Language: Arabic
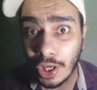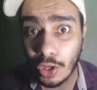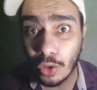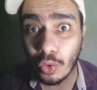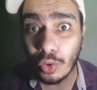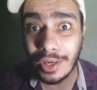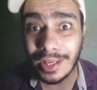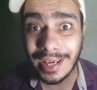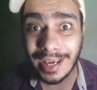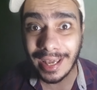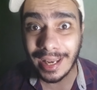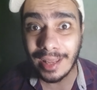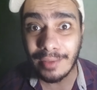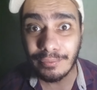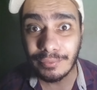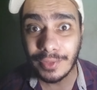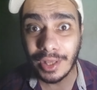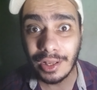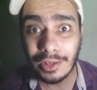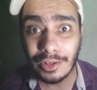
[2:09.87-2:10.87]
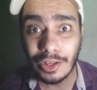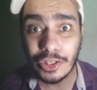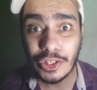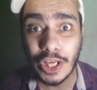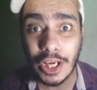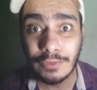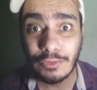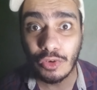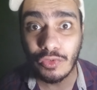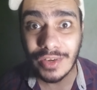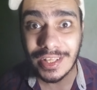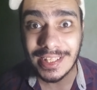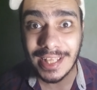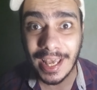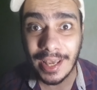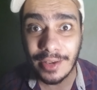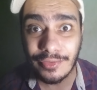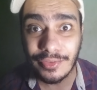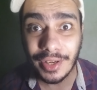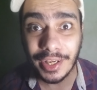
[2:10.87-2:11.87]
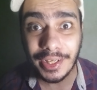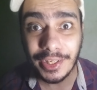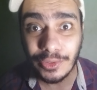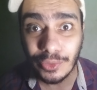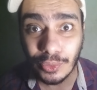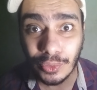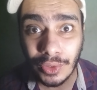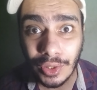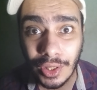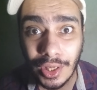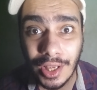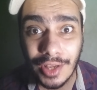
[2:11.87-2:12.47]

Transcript: كل الكلام ده الله شافه فساء في عينه